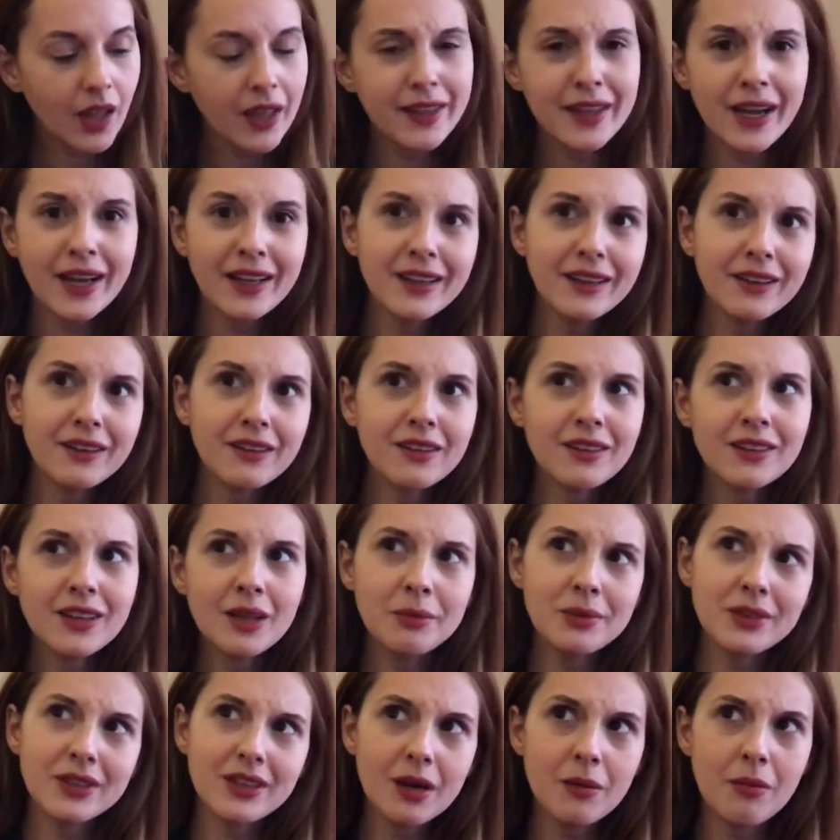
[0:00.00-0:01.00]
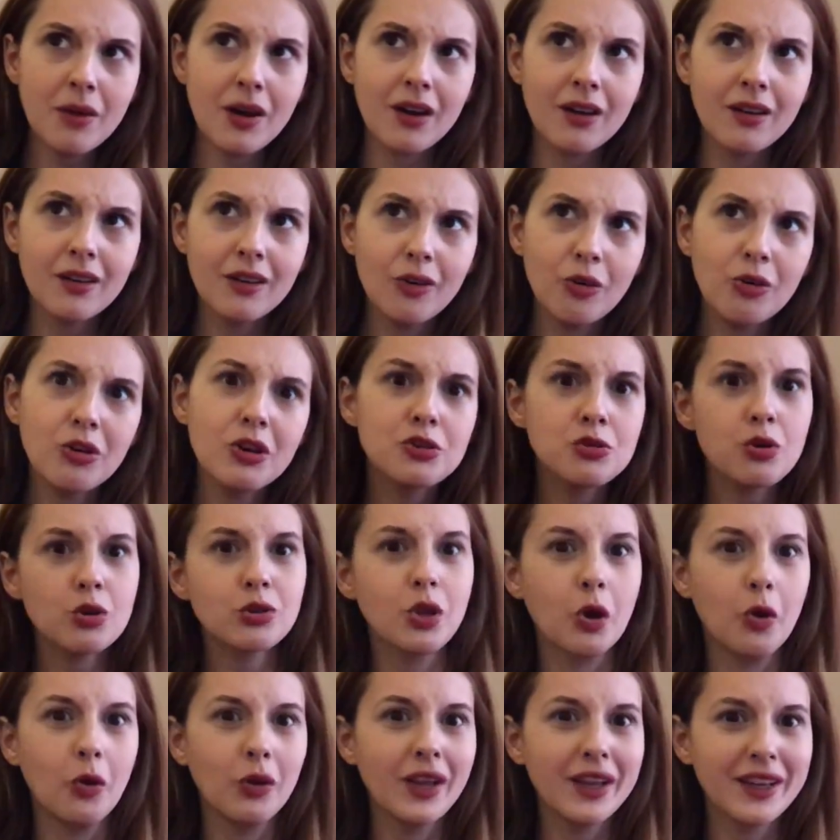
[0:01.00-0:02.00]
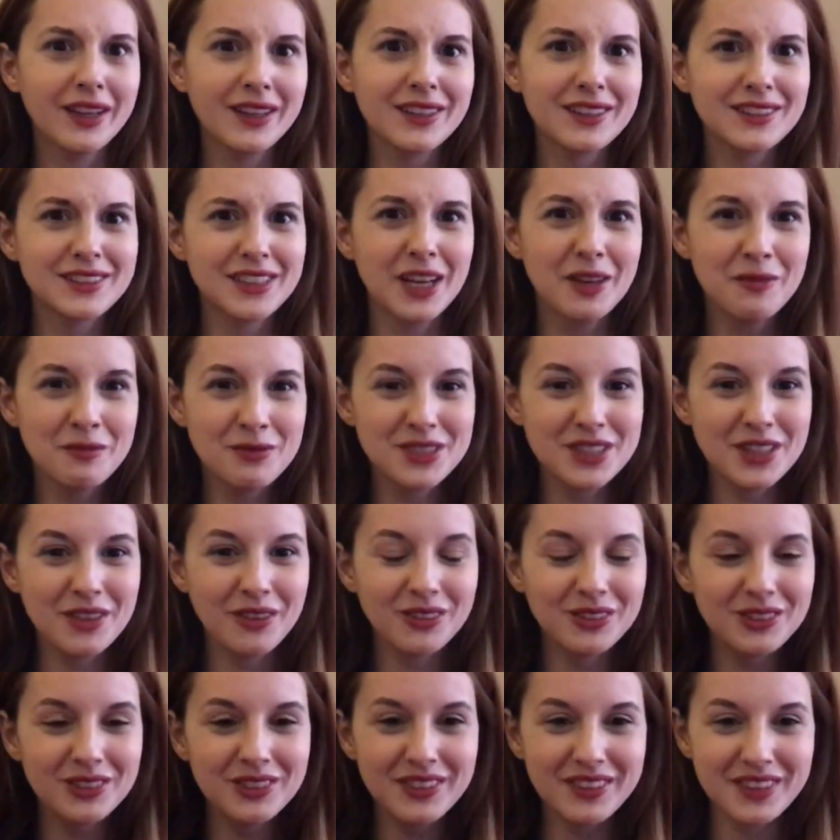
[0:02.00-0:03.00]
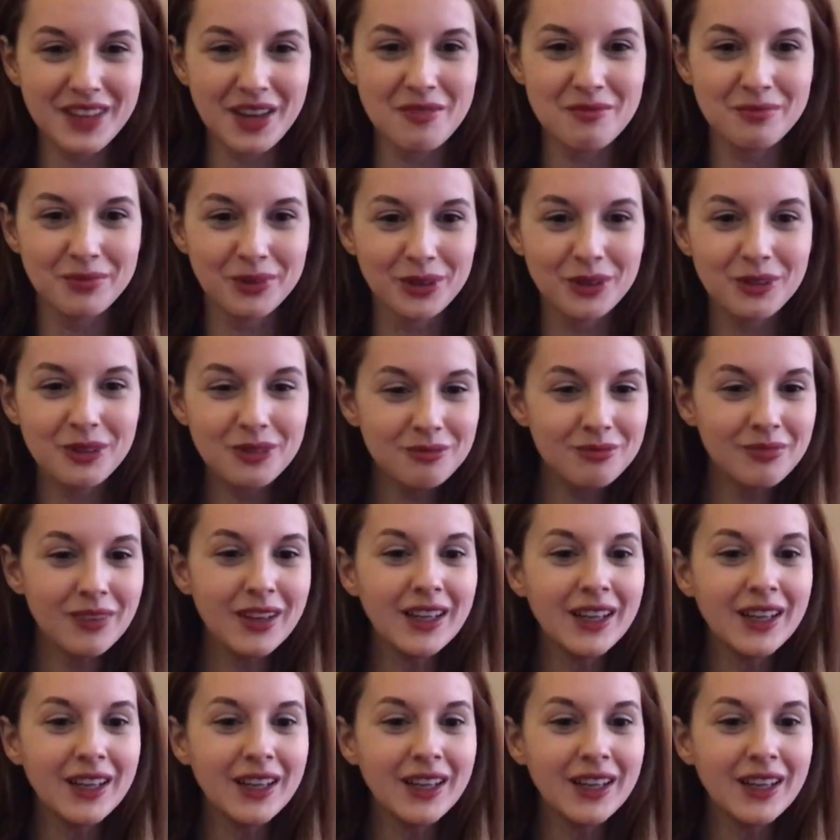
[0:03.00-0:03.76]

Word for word: Yani kırılabilir ama öyle çok da kolay kırılacak bir şey olduğunu sanmıyorum.